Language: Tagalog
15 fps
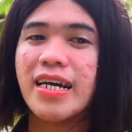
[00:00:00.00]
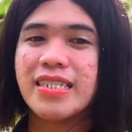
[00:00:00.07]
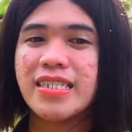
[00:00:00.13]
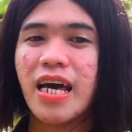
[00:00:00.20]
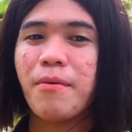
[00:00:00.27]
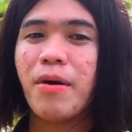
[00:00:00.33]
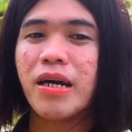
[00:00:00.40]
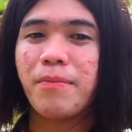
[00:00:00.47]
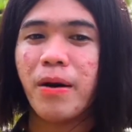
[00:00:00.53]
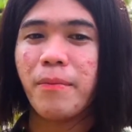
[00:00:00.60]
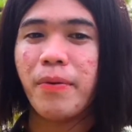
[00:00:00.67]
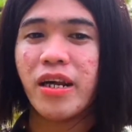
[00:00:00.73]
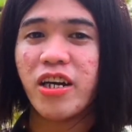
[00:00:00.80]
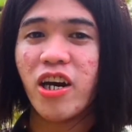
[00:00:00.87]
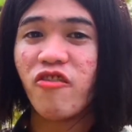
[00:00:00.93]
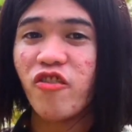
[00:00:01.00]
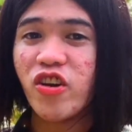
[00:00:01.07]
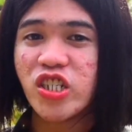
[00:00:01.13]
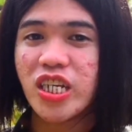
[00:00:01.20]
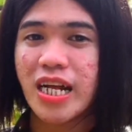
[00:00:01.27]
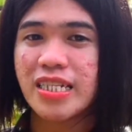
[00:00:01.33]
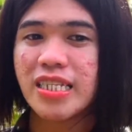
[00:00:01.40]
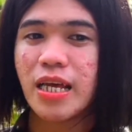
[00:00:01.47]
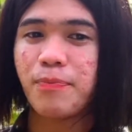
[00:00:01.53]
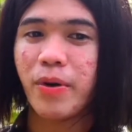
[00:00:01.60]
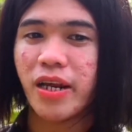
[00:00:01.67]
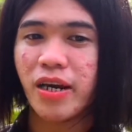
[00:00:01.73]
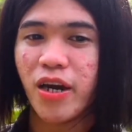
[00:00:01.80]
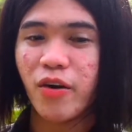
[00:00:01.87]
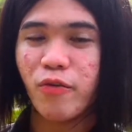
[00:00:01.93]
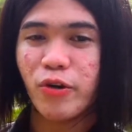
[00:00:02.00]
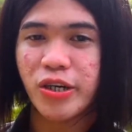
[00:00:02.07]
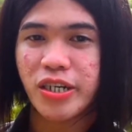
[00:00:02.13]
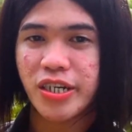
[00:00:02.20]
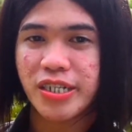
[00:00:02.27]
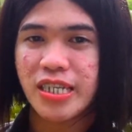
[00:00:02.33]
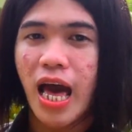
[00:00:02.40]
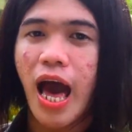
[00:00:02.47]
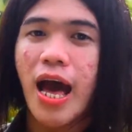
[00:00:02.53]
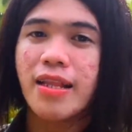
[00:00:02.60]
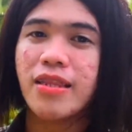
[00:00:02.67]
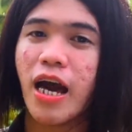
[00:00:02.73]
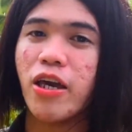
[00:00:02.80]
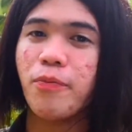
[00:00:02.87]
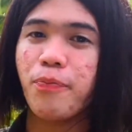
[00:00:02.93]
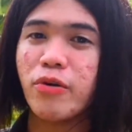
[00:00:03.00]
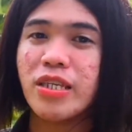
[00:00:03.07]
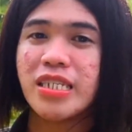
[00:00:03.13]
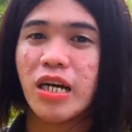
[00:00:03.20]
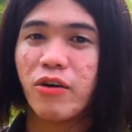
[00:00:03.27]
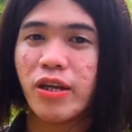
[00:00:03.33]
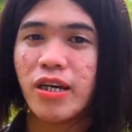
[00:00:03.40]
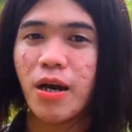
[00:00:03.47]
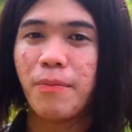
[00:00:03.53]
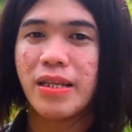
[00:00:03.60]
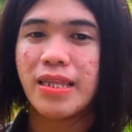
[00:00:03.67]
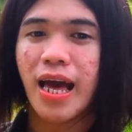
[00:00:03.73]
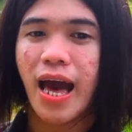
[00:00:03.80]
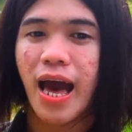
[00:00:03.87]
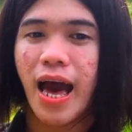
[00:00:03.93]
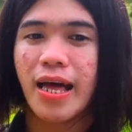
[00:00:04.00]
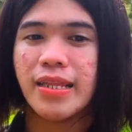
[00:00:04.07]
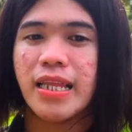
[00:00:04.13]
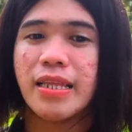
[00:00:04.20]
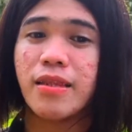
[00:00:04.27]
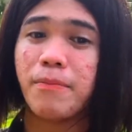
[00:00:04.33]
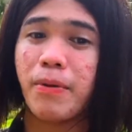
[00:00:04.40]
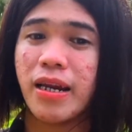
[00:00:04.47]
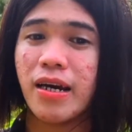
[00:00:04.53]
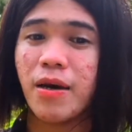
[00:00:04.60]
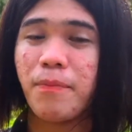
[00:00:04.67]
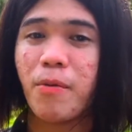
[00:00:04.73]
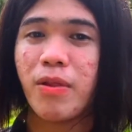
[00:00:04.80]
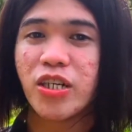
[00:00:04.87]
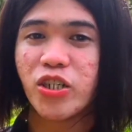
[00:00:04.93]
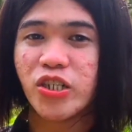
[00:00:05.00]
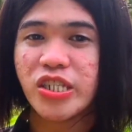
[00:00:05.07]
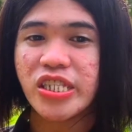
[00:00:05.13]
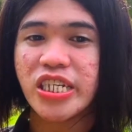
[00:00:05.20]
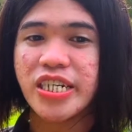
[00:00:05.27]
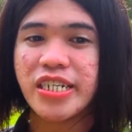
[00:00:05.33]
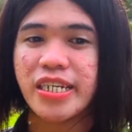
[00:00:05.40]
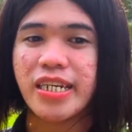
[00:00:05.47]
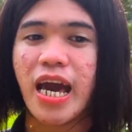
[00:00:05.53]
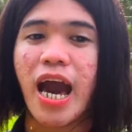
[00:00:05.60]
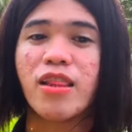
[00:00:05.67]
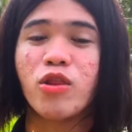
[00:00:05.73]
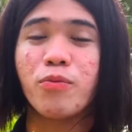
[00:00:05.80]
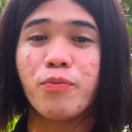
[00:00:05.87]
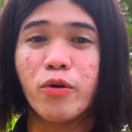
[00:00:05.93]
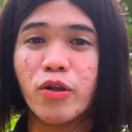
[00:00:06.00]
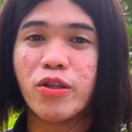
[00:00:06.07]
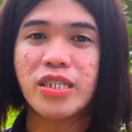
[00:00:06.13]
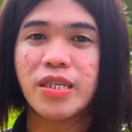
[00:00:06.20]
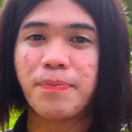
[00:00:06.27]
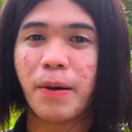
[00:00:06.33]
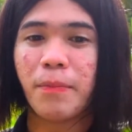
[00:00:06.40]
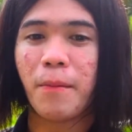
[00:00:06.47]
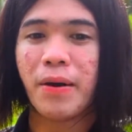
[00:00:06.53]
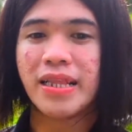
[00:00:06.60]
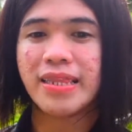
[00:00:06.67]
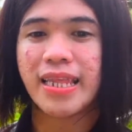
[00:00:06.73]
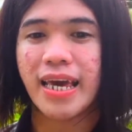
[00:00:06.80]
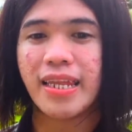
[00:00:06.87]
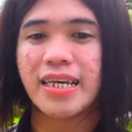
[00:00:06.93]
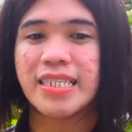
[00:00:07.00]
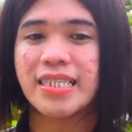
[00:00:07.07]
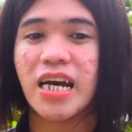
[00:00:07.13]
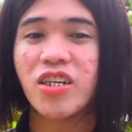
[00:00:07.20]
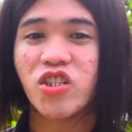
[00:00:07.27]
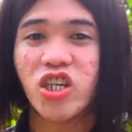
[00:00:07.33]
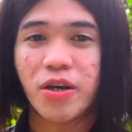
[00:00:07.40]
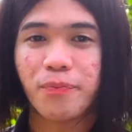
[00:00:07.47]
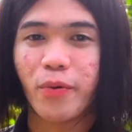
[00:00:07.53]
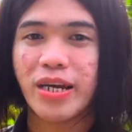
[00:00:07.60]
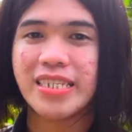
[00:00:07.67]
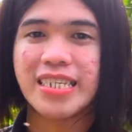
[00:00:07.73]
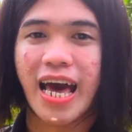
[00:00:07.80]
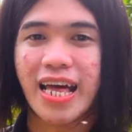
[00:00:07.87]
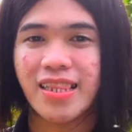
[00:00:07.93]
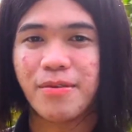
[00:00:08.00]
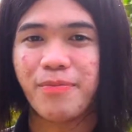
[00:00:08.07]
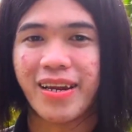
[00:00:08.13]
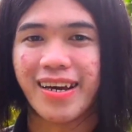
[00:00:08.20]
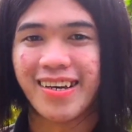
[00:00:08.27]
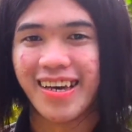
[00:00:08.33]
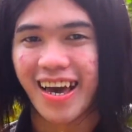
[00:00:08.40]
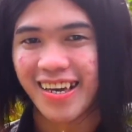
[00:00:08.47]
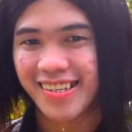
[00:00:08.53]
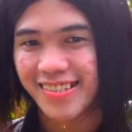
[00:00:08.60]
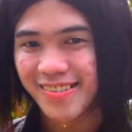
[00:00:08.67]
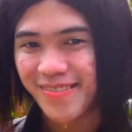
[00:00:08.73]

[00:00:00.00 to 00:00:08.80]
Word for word: kasama ang ibang barangay officials at barangay workers, tayo po na sagot ng kabataan ng Barangay Poblasyon 13 ay tumulong sa pagbabantay ng isang checkpoint sa ating barangay.